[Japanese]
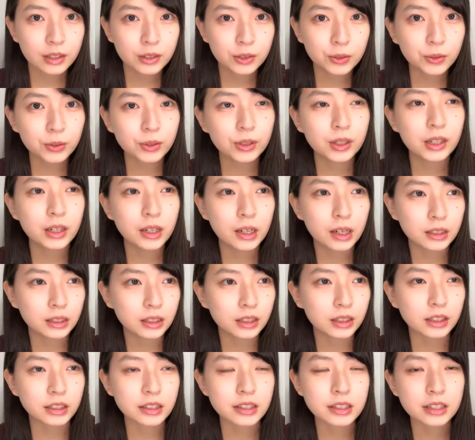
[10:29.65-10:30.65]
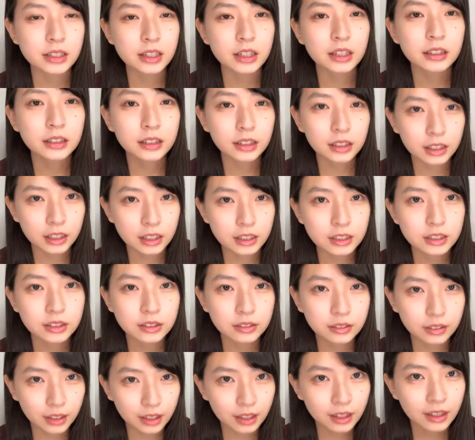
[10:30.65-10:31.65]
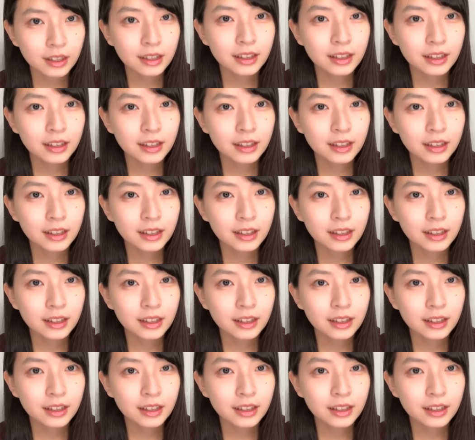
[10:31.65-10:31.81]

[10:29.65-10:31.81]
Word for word: どうやらなんか違ったらしくて